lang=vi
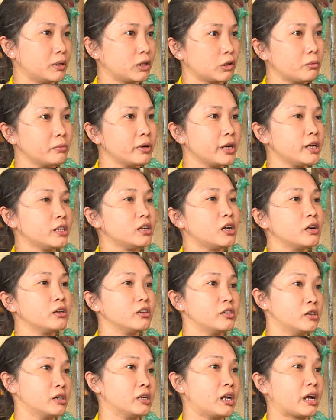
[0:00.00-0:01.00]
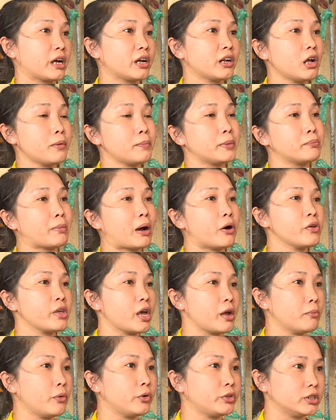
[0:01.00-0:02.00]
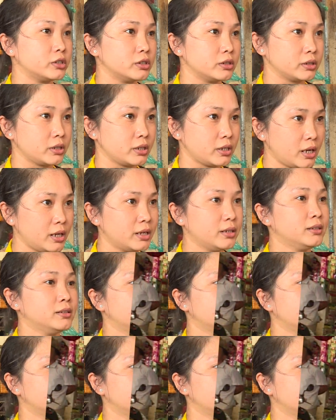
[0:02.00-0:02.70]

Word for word: mình cũng ý thức được là cái đó mình bảo vệ môi trường gì đó.